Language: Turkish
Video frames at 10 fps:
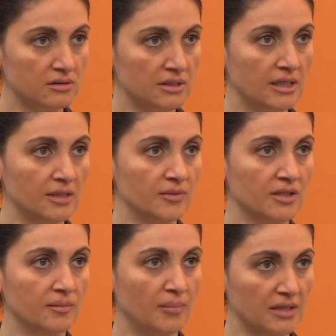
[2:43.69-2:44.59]
diyelim
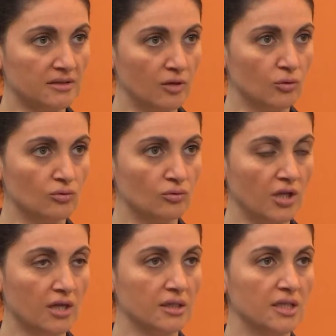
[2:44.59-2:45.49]
ki pantolonu
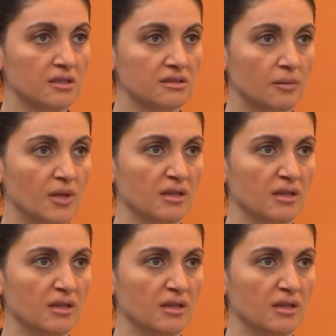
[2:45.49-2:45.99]
yarın giydiğin zaman